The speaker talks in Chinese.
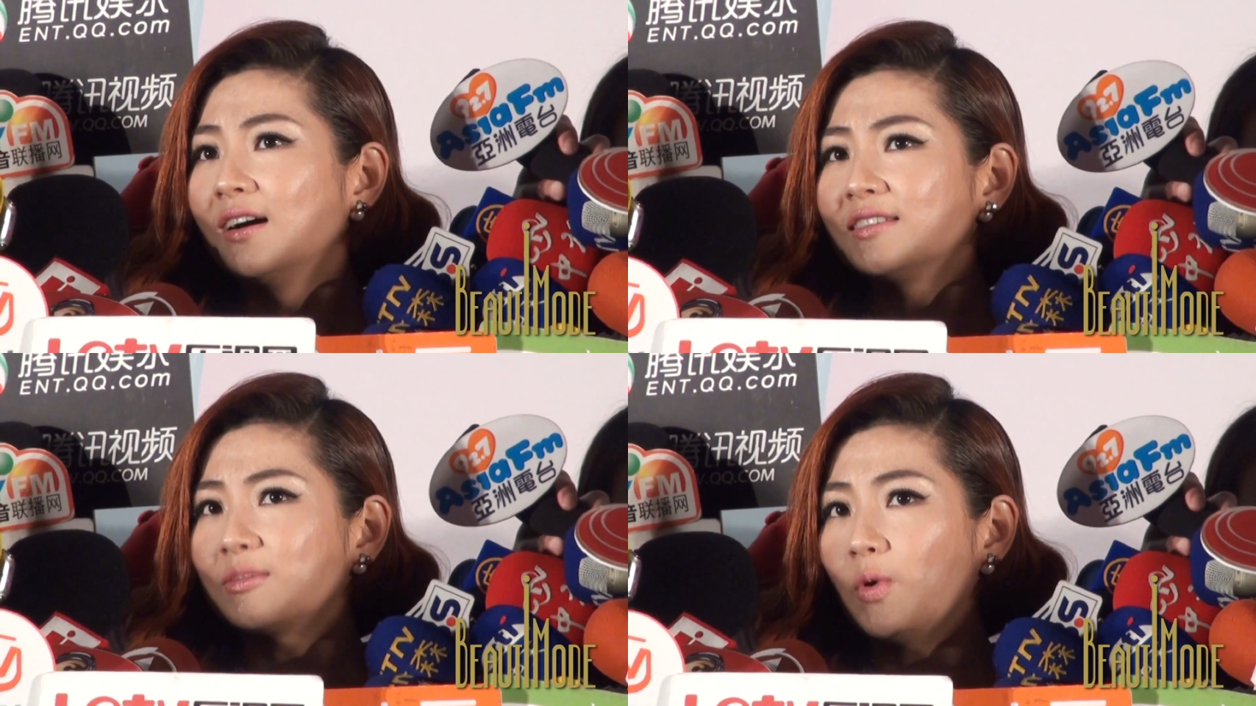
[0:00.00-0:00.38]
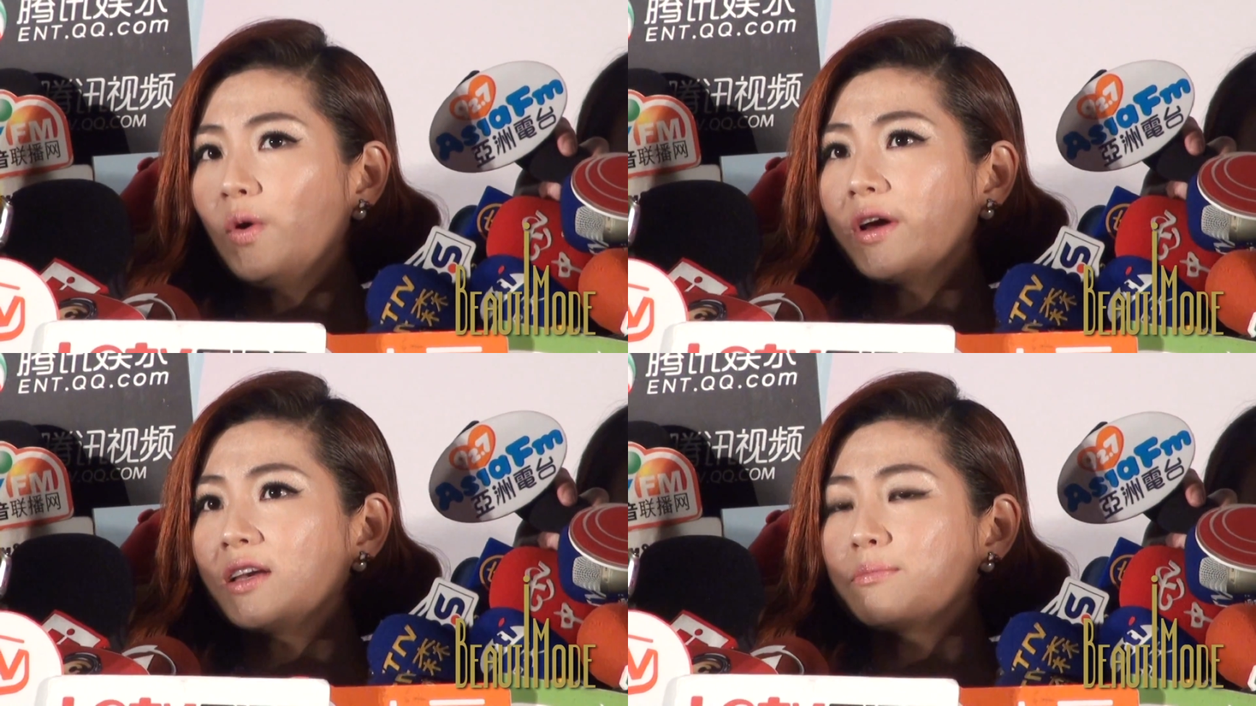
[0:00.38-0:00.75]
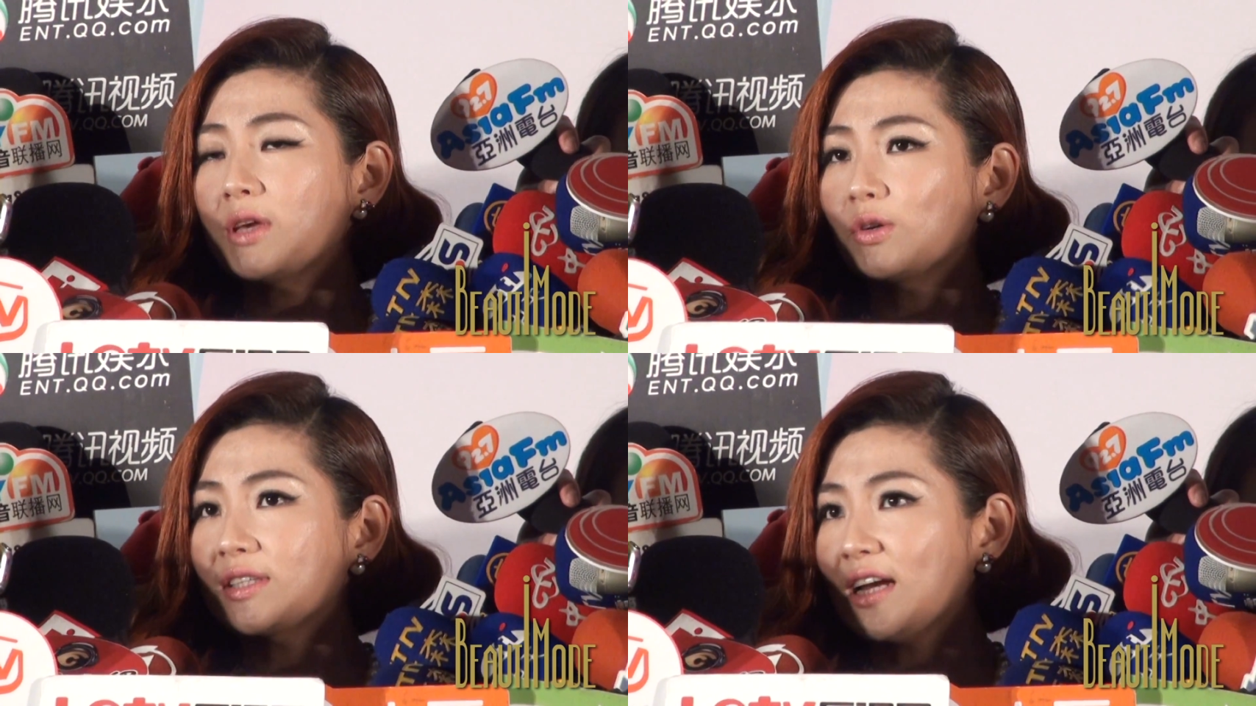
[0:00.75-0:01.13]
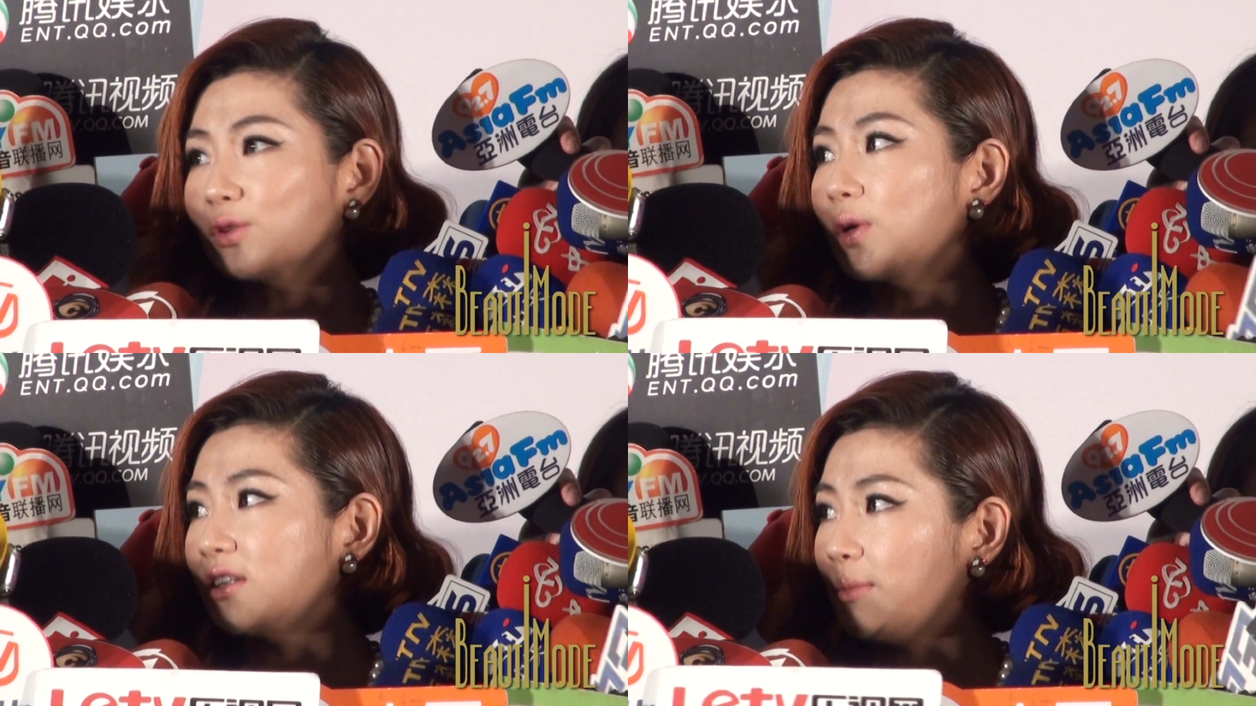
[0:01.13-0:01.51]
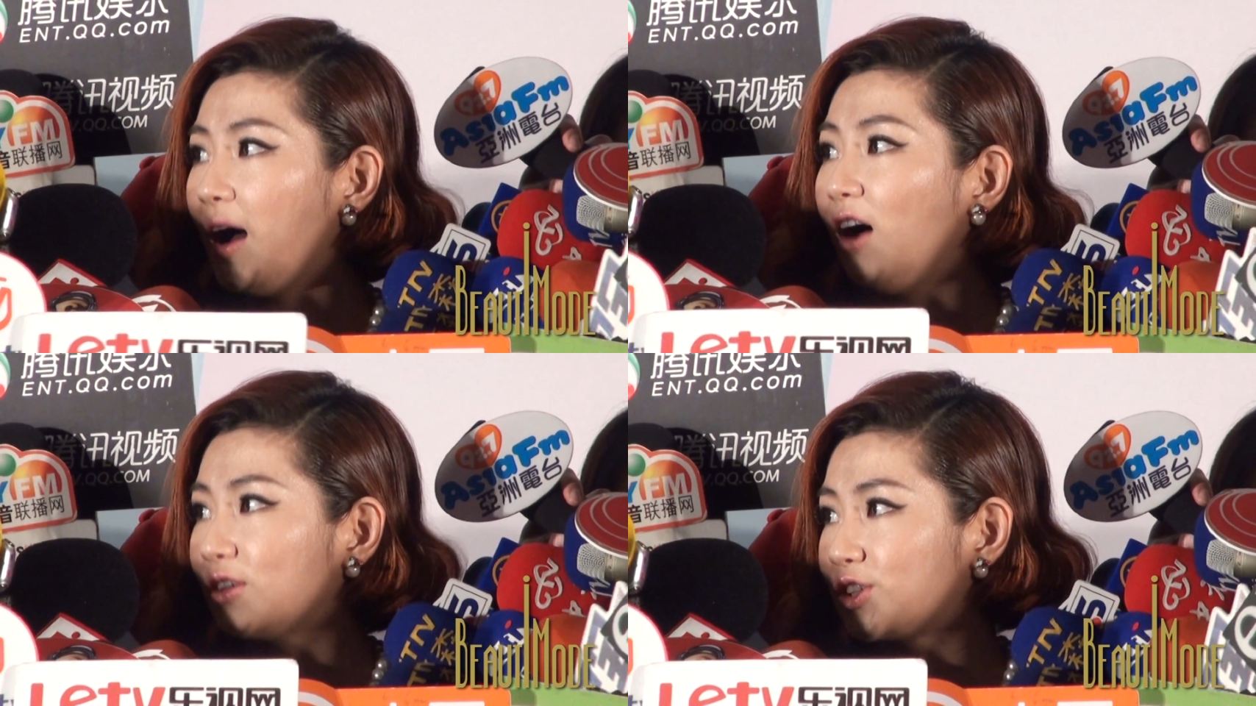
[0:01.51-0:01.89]
怎么会没有相对这么
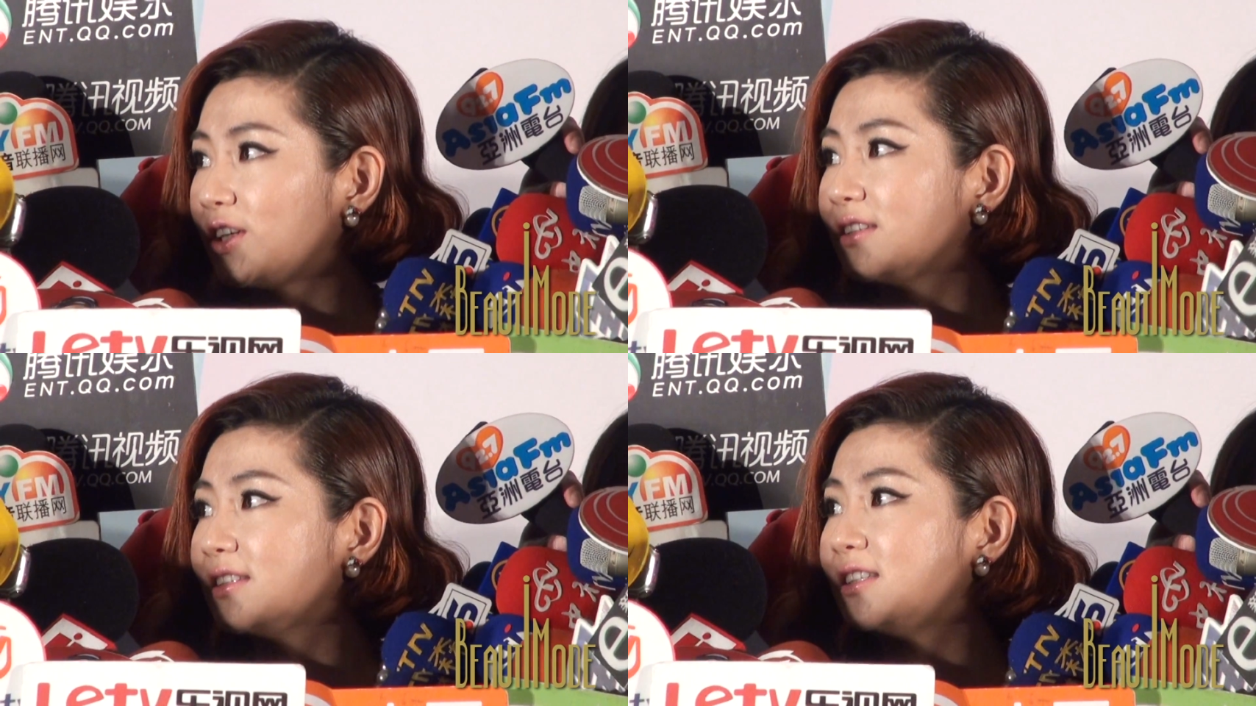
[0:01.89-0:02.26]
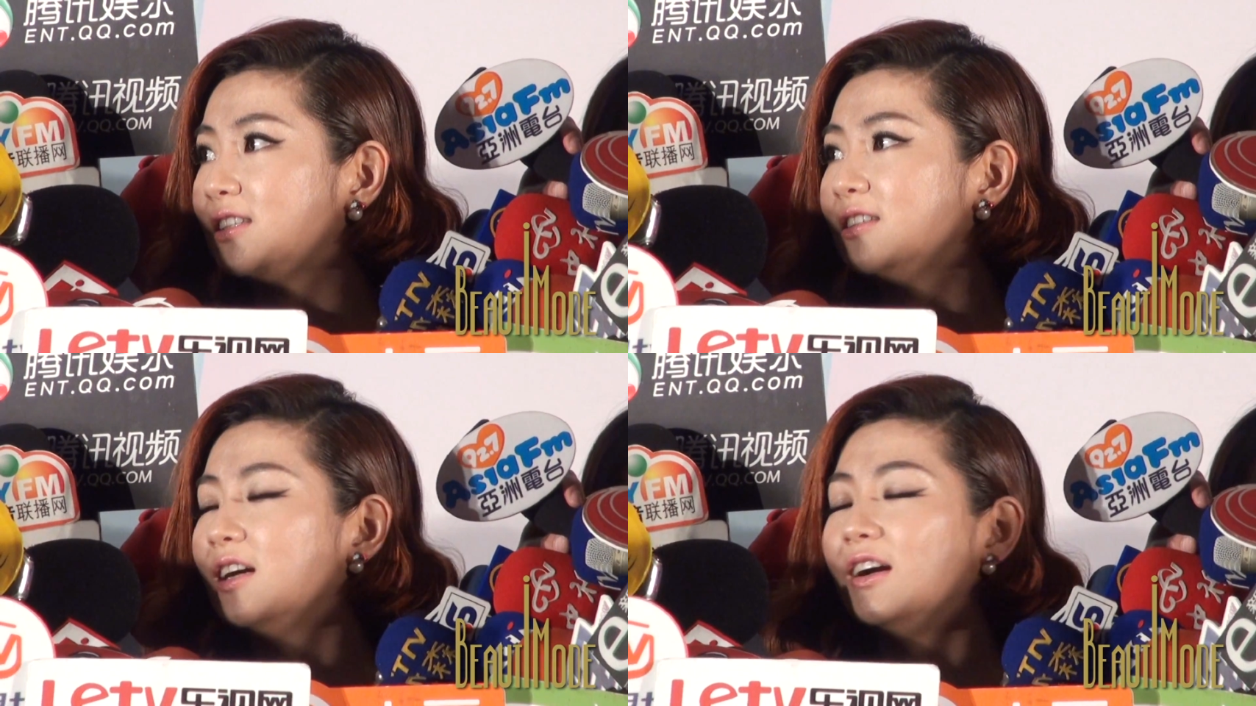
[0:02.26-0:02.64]
好的成绩？